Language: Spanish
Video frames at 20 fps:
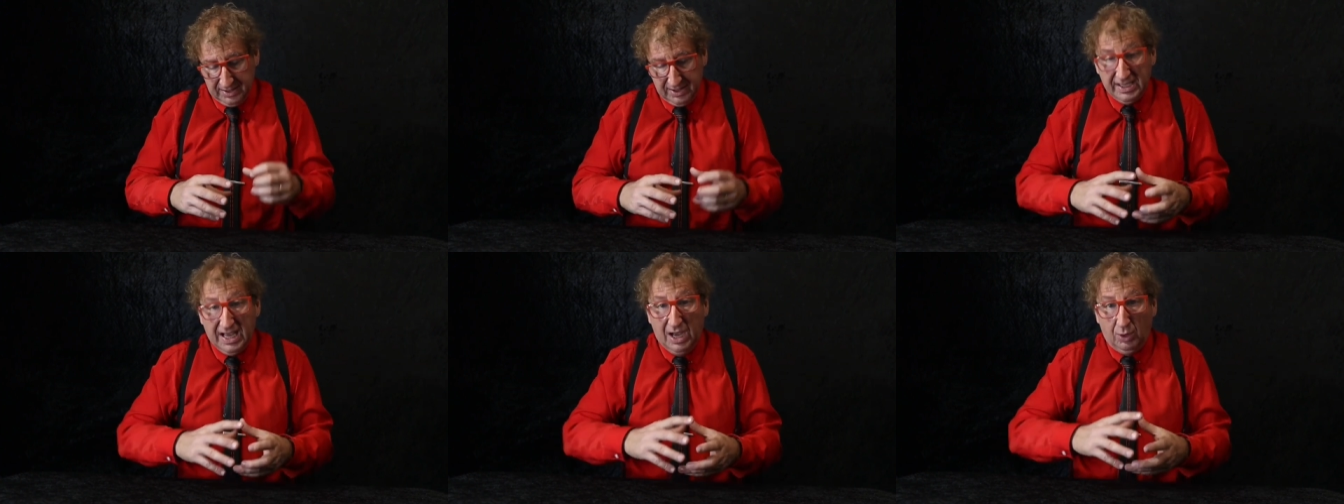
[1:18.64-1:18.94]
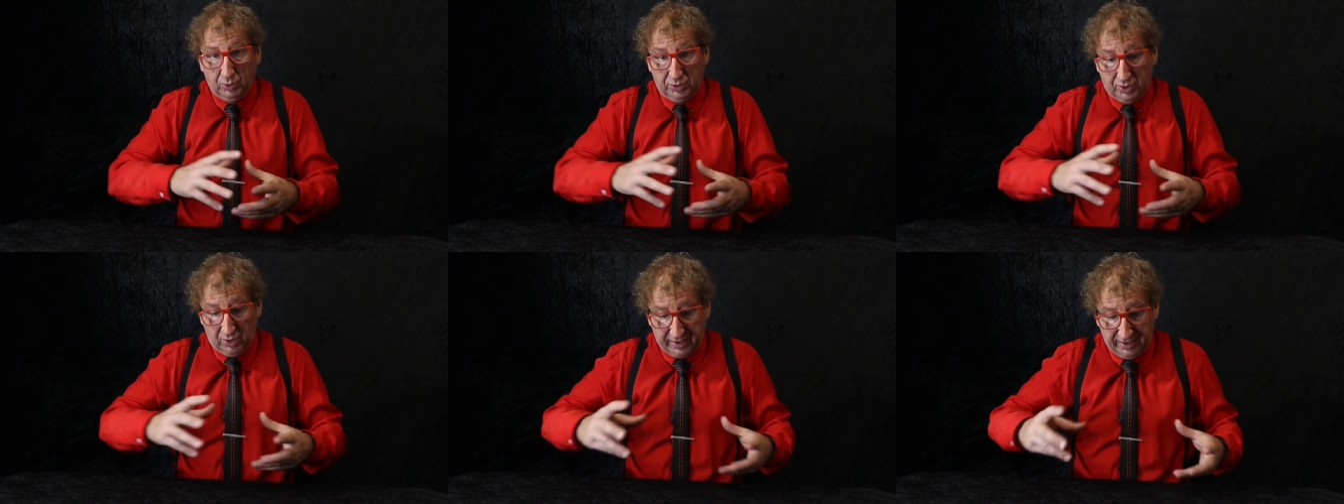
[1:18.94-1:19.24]
y
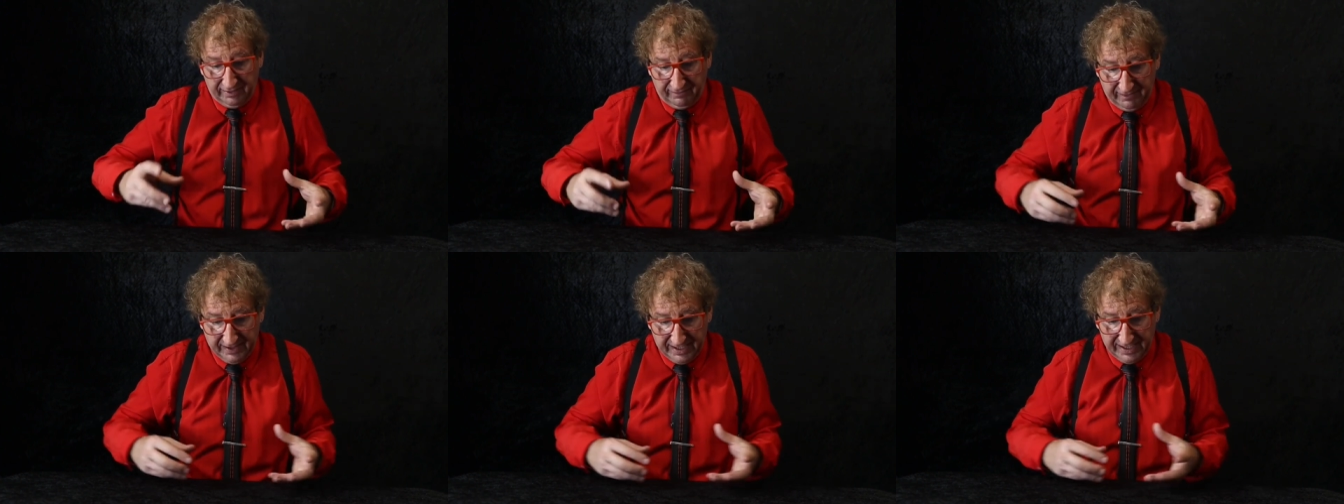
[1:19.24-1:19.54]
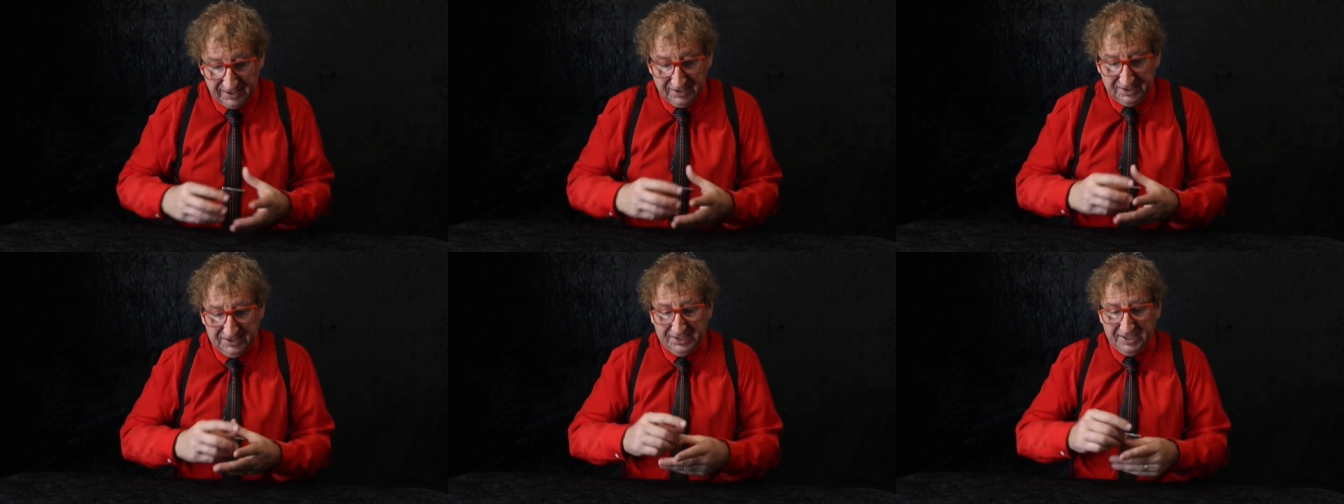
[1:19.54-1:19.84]

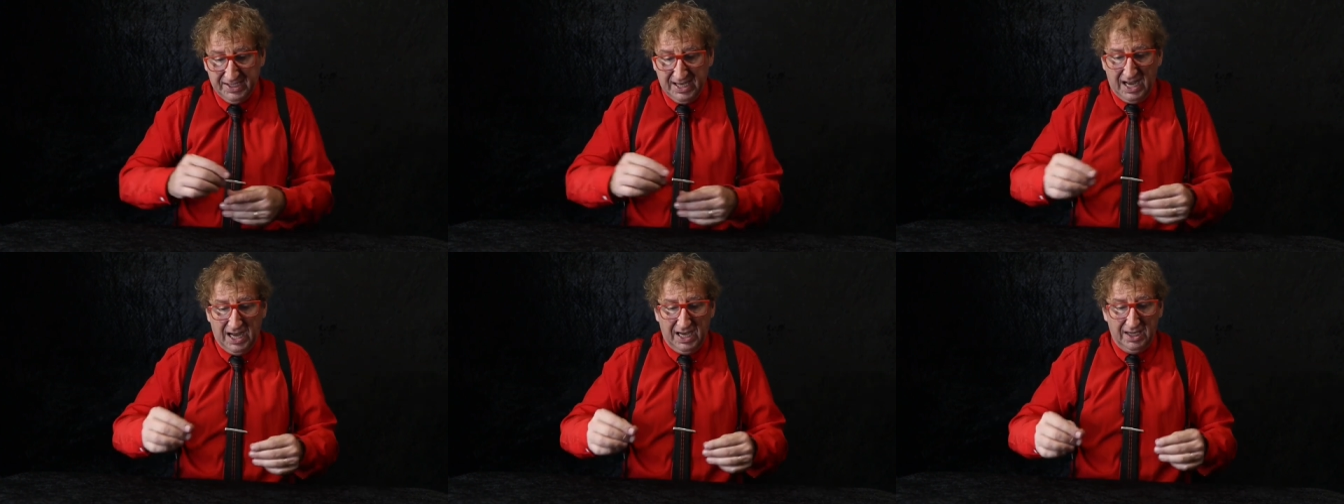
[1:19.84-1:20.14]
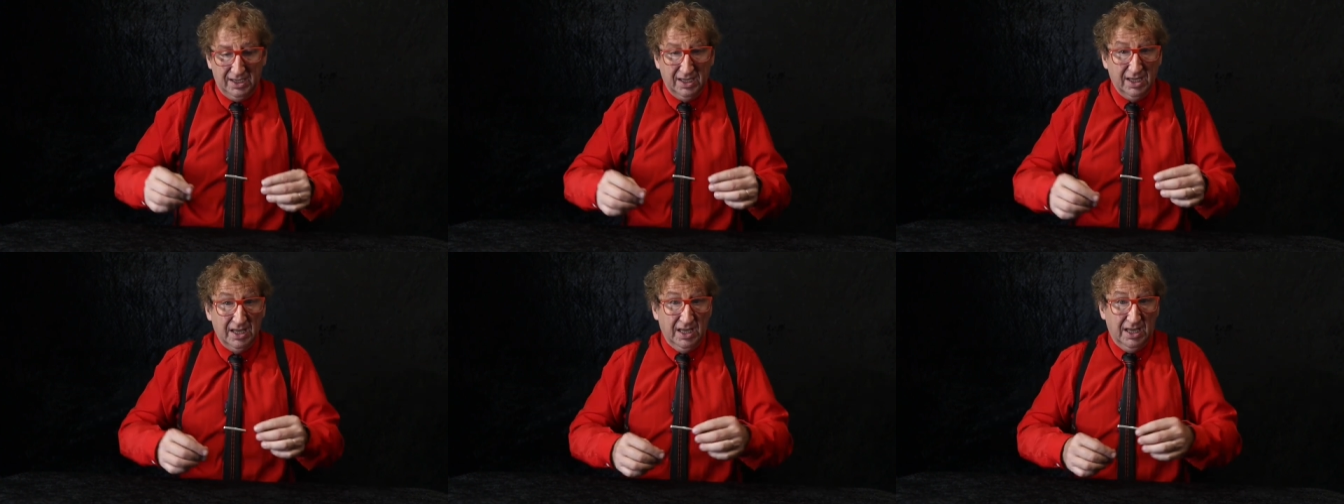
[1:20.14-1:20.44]

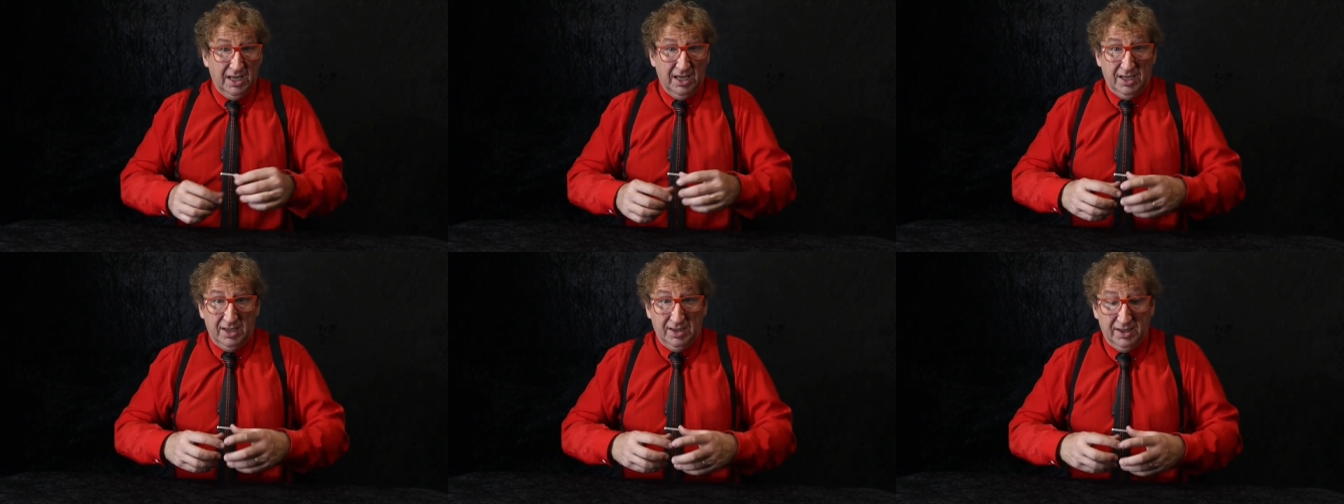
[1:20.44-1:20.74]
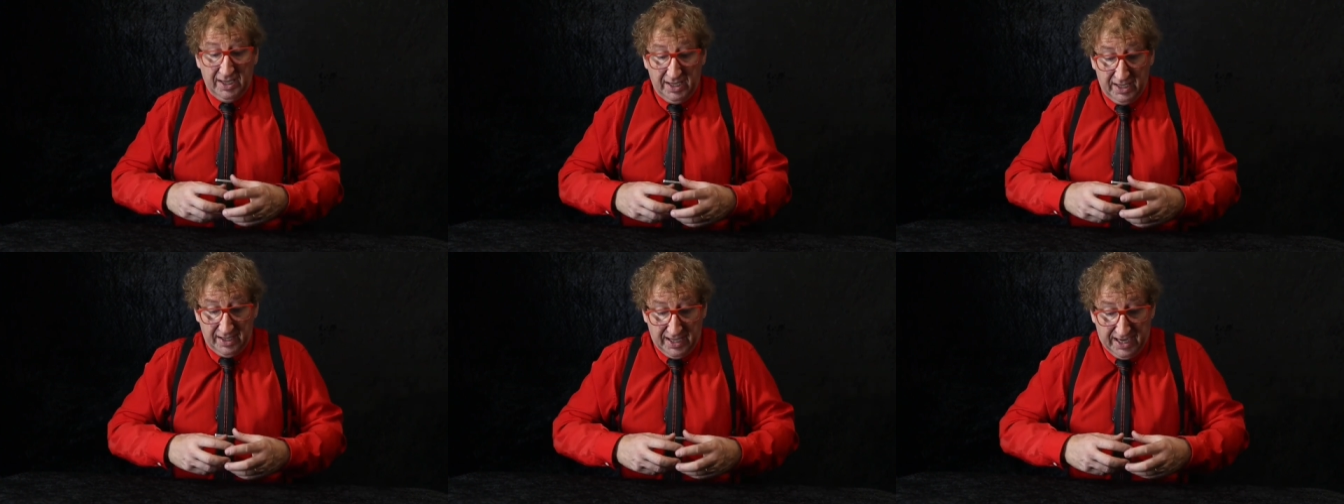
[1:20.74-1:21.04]
autorreferencial
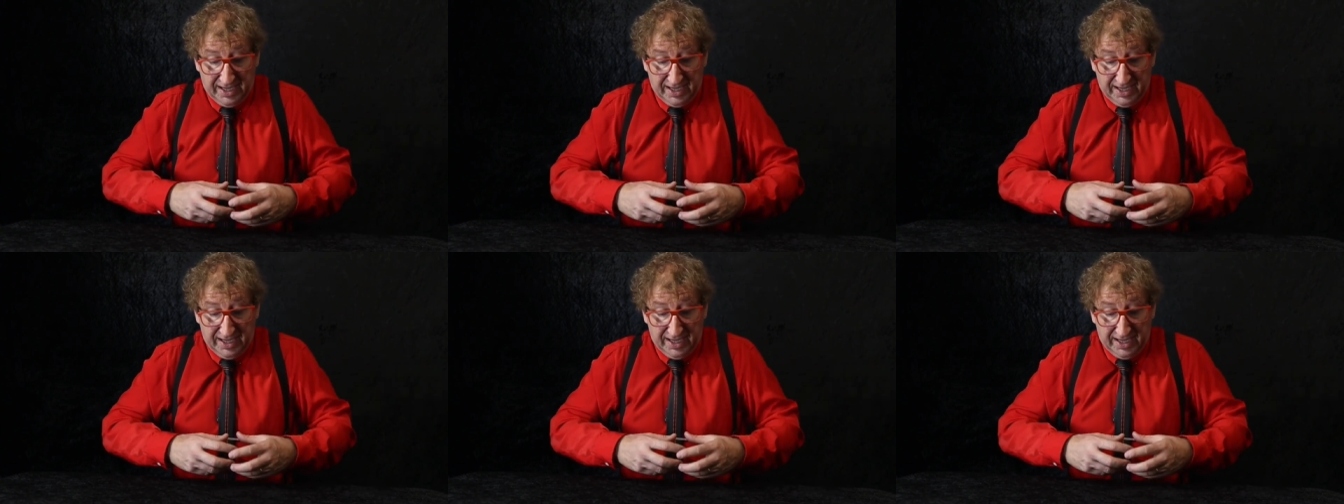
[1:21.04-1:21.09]
de